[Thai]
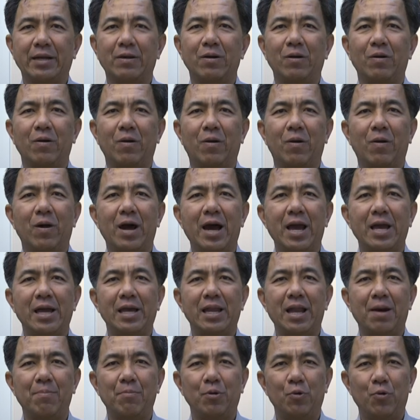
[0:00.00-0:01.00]
ก็ขอให้
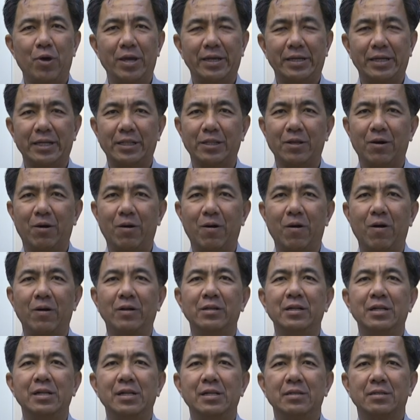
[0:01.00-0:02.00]
ร่ำรวยเงินทอง
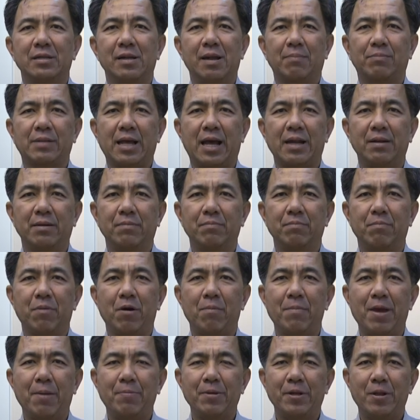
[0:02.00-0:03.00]
สำหรับท่านพ่
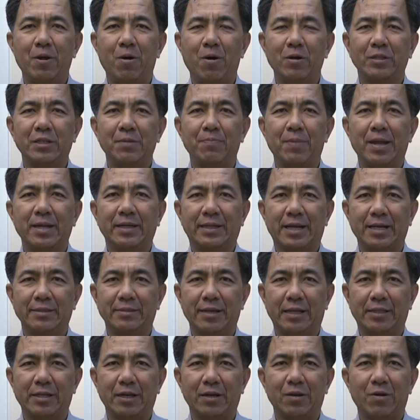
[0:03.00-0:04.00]
อแม่พี่น้องที่เป็นเก
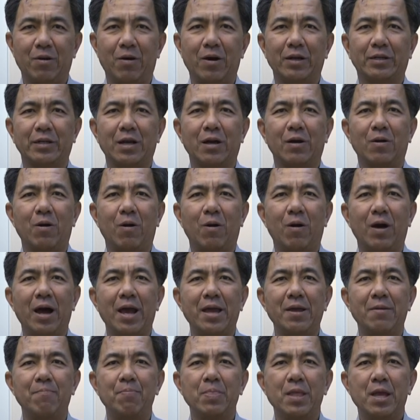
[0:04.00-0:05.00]
ษตรกรก็ขอ
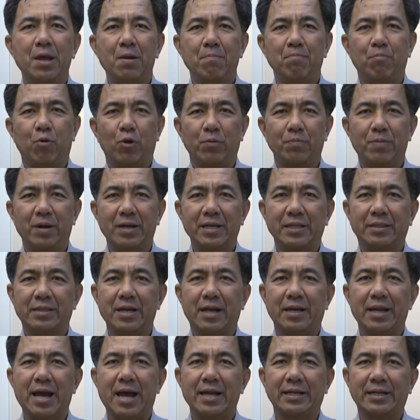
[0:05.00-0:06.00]
ให้ผลผลิต
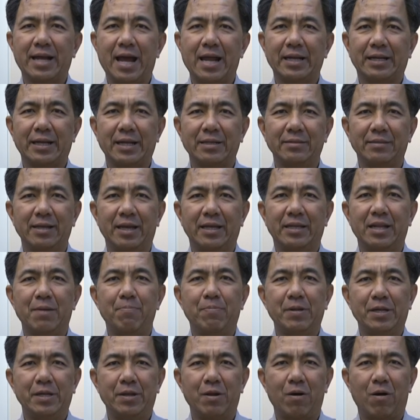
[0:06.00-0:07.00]
ทางด้านการเกษตรได้
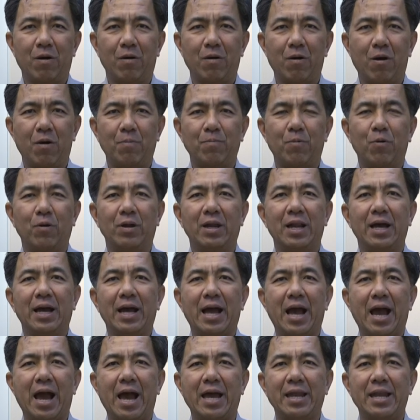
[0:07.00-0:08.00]
ผลิดอกออกผลและ
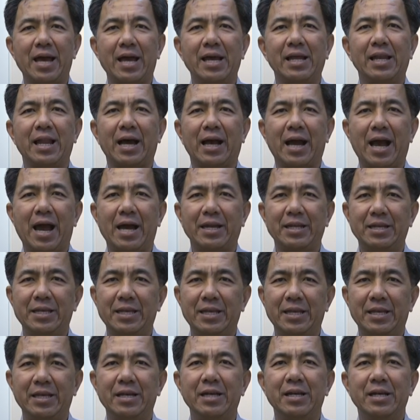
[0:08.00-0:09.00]
ขายได้ราคา
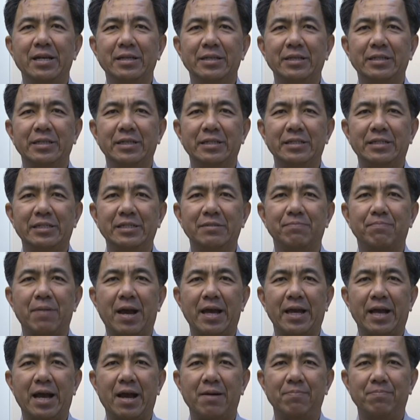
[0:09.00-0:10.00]
ดีๆ ยิ่งขึ้นไป
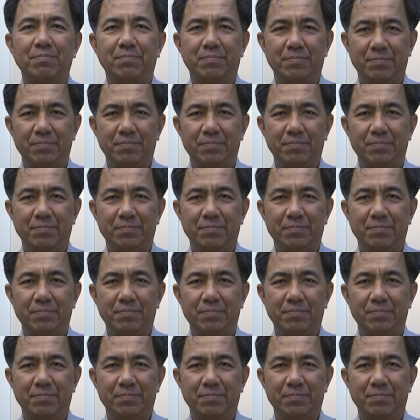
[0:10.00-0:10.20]
ครับ